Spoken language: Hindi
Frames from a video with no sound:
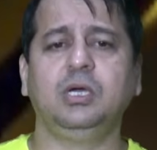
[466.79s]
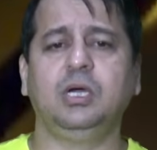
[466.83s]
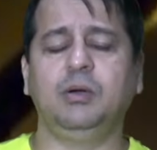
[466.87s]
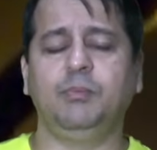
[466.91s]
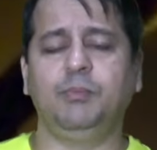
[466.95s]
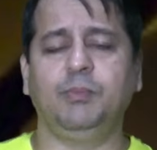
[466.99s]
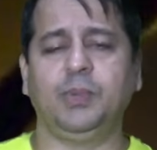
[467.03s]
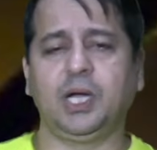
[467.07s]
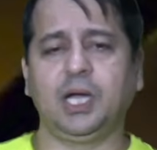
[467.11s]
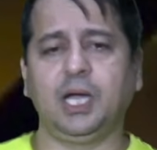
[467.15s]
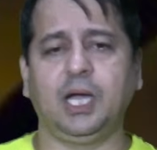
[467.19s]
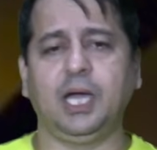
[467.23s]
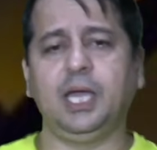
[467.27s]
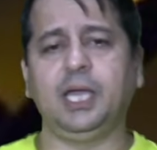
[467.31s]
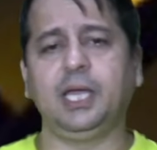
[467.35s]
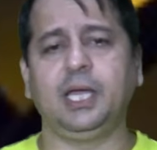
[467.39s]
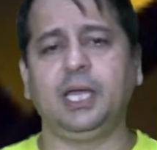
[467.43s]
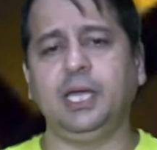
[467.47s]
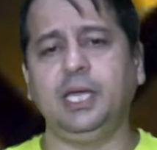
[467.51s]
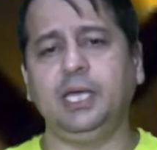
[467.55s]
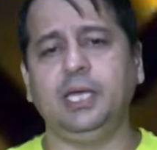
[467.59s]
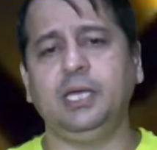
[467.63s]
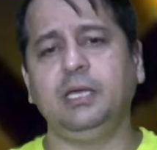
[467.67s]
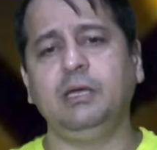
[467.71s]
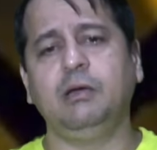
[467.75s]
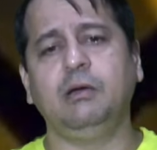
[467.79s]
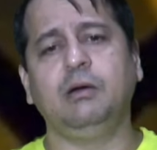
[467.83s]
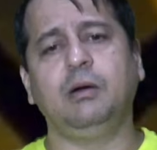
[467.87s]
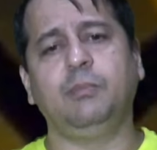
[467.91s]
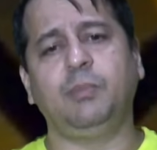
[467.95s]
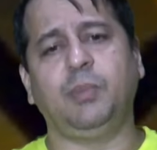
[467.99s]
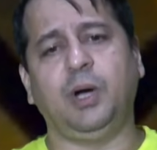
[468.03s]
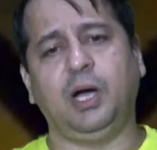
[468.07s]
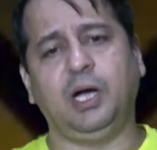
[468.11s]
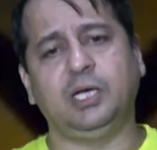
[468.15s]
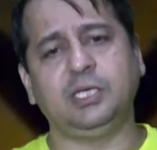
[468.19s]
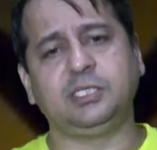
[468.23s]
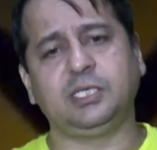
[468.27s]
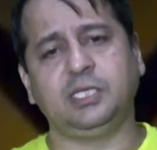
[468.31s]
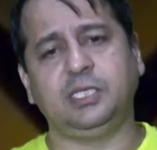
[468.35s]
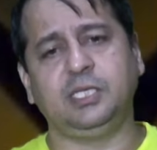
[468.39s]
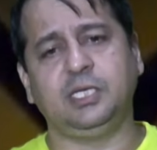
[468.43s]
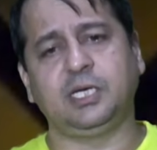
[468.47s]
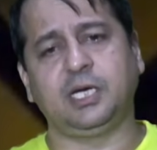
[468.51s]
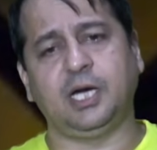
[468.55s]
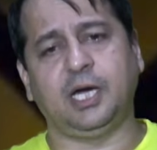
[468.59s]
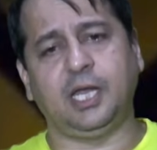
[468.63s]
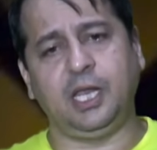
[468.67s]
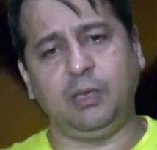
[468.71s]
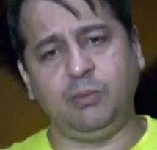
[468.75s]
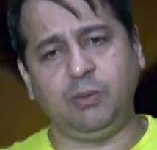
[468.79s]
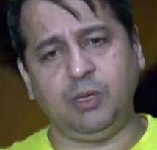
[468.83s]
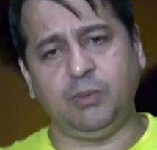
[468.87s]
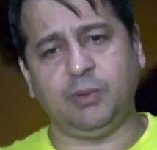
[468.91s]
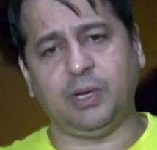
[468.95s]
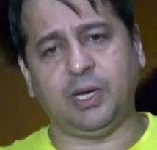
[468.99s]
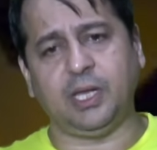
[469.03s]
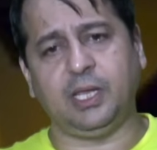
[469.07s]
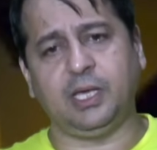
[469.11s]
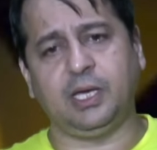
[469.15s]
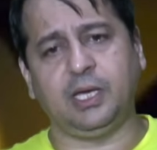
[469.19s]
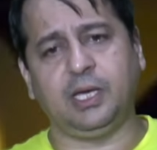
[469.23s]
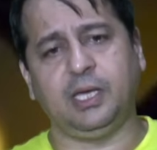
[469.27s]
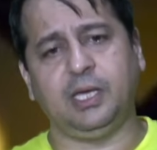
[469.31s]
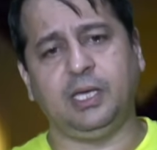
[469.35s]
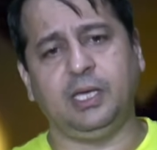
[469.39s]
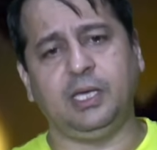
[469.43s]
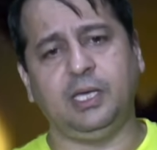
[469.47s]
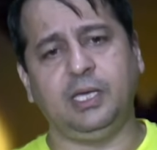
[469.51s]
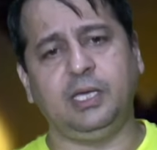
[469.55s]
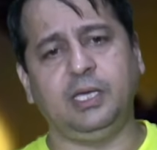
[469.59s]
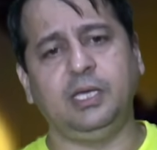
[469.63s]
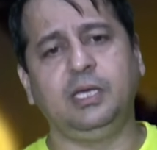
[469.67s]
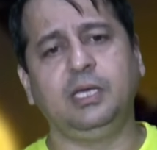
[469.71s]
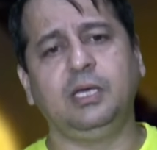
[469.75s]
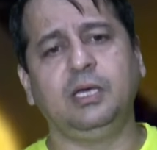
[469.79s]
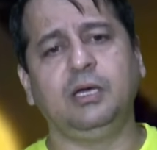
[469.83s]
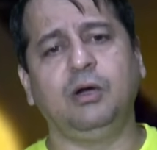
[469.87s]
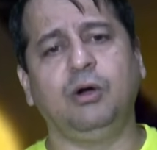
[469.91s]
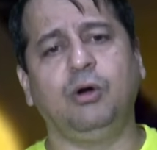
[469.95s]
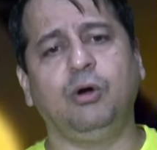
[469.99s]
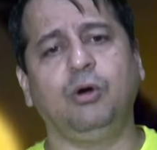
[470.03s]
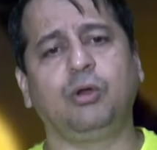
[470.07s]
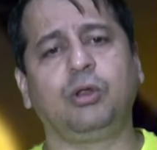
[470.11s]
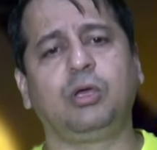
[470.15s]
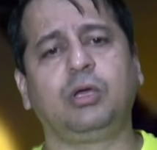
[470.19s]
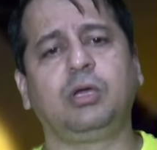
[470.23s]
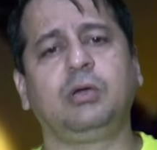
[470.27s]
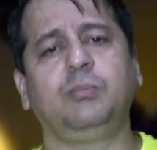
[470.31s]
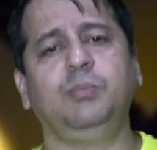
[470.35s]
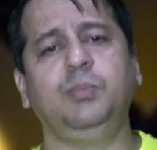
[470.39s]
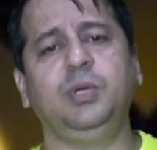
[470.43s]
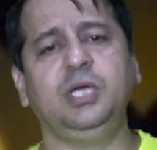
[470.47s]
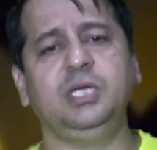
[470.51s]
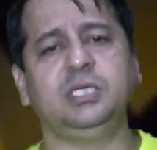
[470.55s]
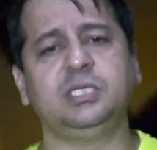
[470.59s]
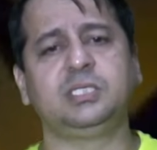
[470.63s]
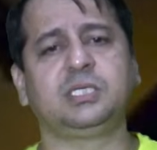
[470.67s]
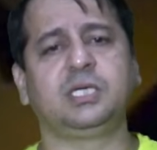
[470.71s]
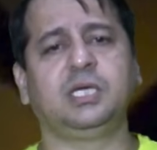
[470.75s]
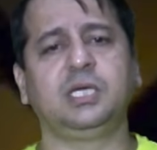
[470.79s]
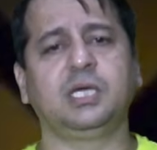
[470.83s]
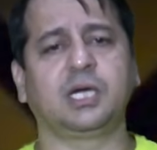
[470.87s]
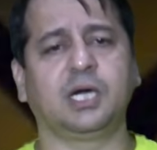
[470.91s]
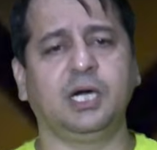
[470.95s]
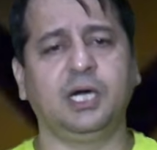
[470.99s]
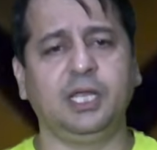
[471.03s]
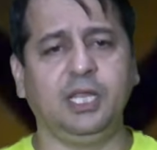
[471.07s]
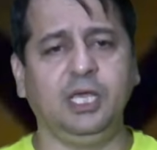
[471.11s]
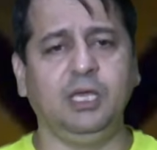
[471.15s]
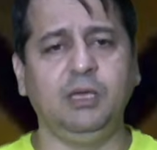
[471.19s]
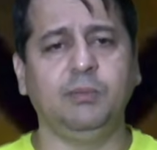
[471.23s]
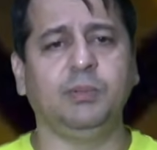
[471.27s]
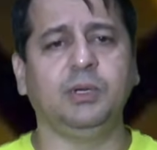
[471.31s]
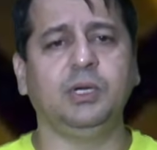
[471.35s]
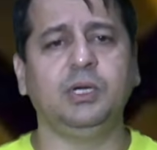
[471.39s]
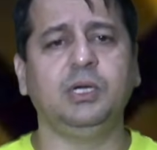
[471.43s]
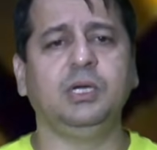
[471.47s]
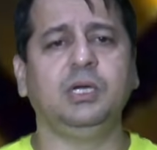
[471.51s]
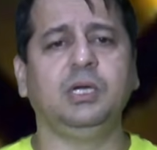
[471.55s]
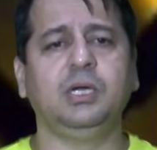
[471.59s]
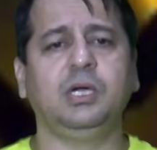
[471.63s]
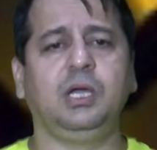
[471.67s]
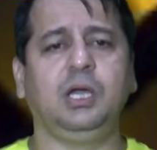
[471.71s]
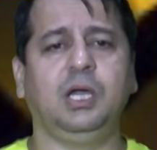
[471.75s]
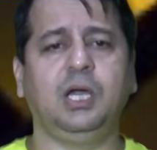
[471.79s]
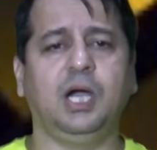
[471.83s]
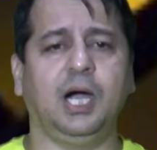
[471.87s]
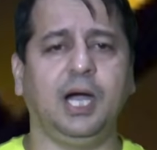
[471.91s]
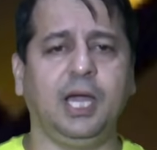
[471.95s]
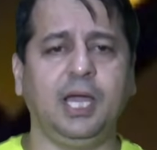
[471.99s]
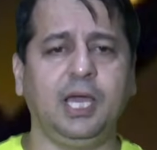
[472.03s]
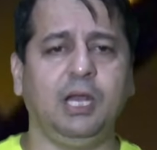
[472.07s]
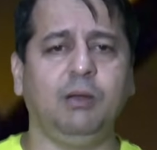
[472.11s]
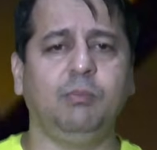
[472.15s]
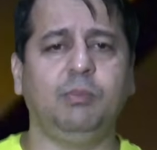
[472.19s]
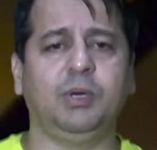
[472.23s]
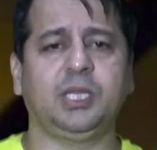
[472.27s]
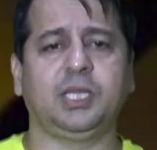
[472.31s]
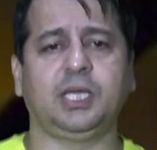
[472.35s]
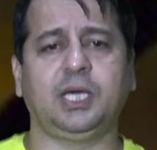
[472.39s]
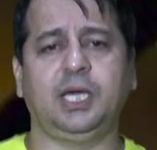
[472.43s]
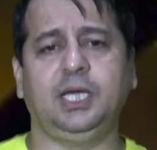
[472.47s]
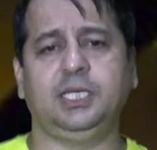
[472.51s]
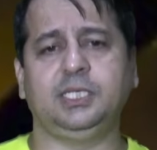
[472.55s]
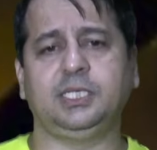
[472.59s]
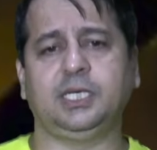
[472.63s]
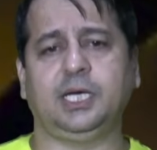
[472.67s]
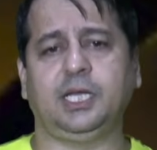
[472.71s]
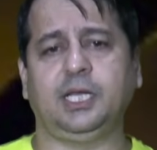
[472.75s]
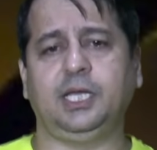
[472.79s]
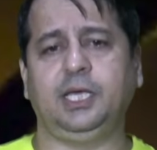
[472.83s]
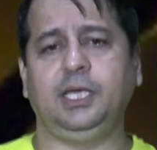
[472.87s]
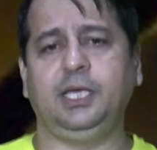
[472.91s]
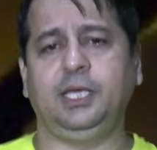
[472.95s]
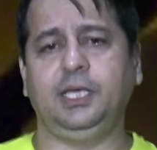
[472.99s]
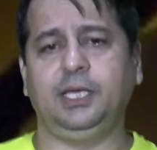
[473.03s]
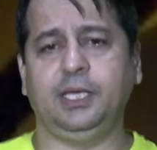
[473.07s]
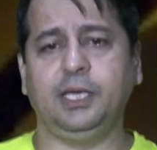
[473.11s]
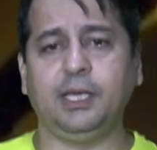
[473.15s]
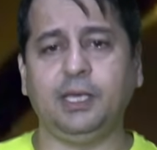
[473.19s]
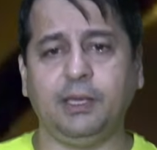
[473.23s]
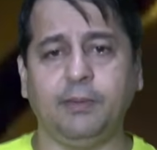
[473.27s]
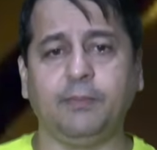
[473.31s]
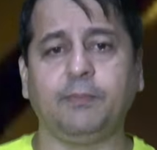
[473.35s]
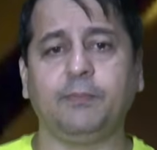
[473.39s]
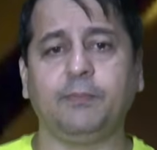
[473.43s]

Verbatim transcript: मंगाए गए पांच अधिकारी भी मारे गए हैं और बीस के करीब घायल बताए जा रहे हैं